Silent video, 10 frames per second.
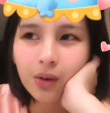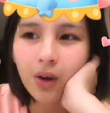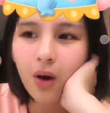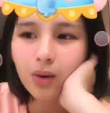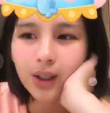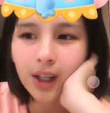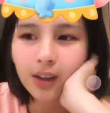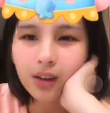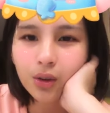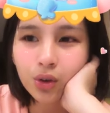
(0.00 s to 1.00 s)
公
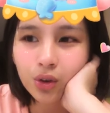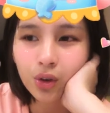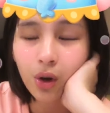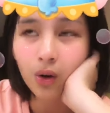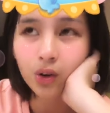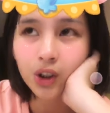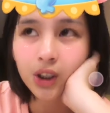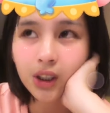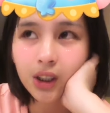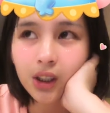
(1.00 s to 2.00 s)
演的时候
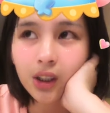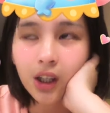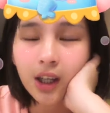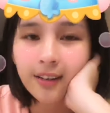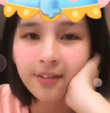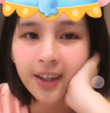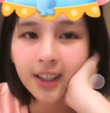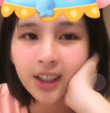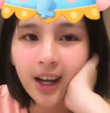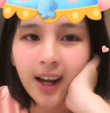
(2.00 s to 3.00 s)
是一个
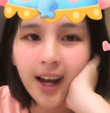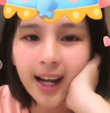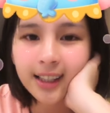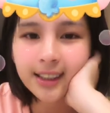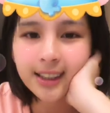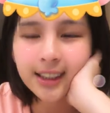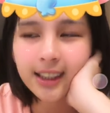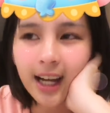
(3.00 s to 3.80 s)
非常安静，